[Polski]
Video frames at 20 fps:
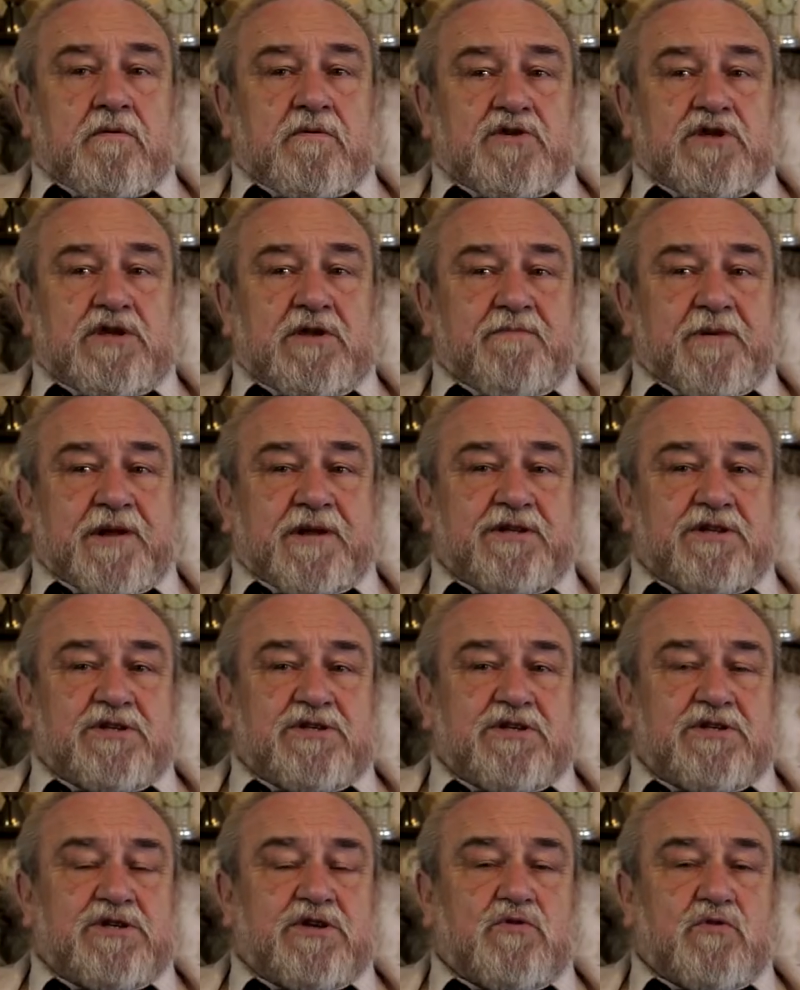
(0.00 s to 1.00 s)
Czyli
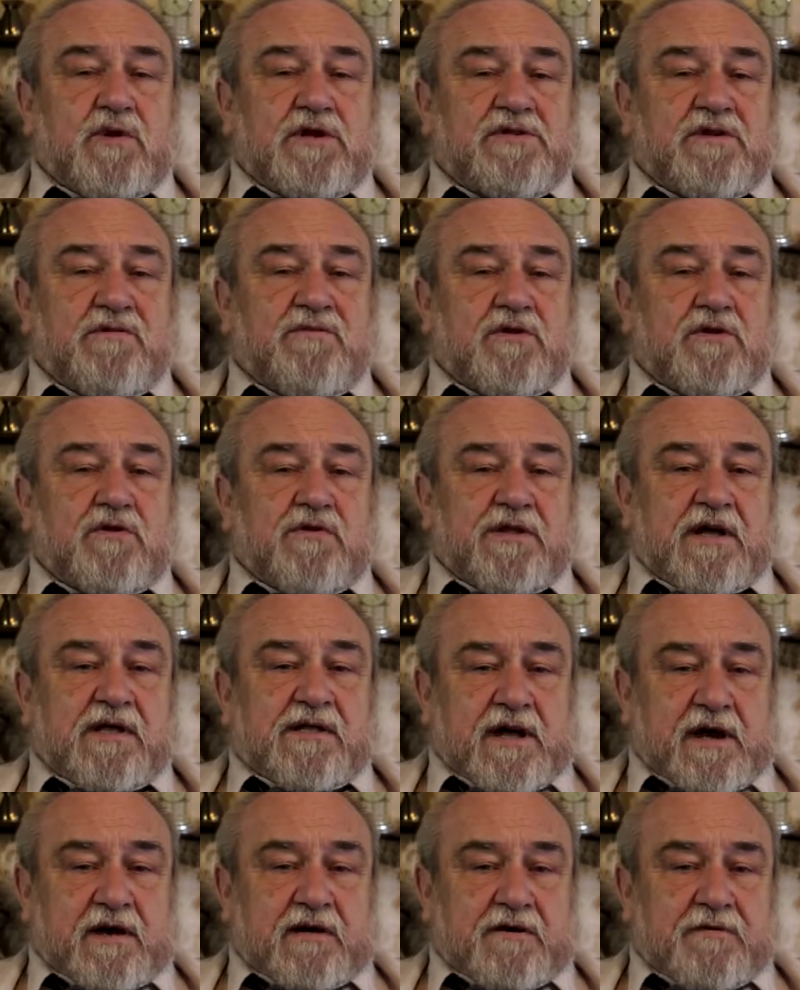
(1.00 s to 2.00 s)
praktycznie sytuacja wygląda
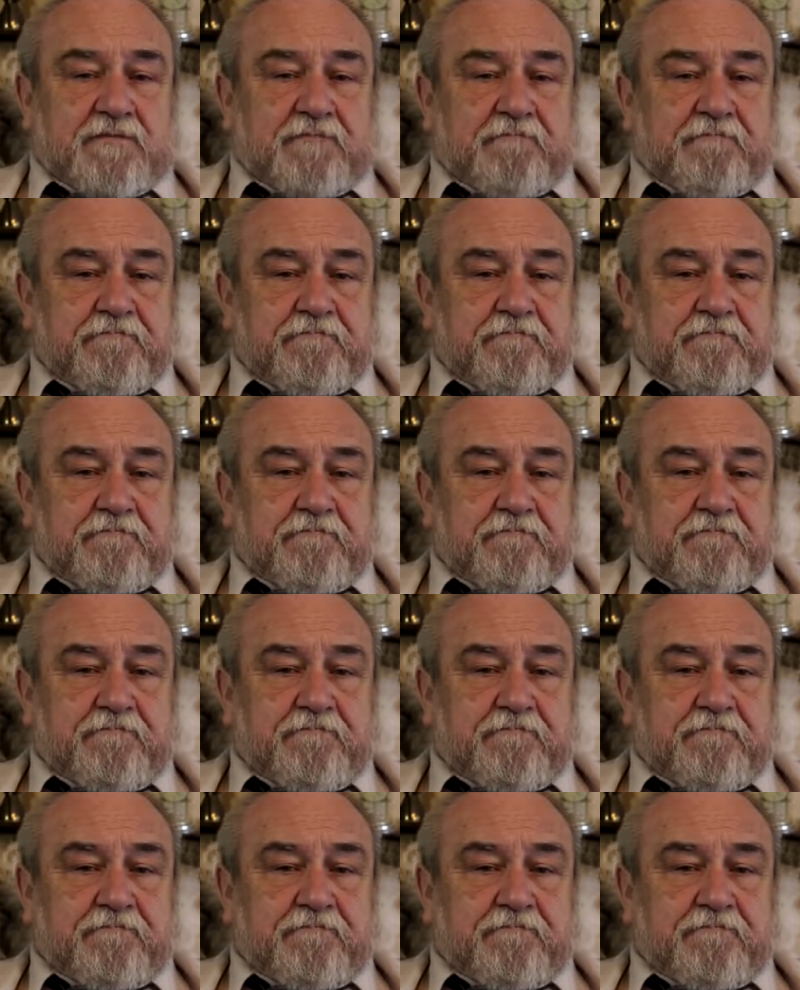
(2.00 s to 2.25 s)
tak.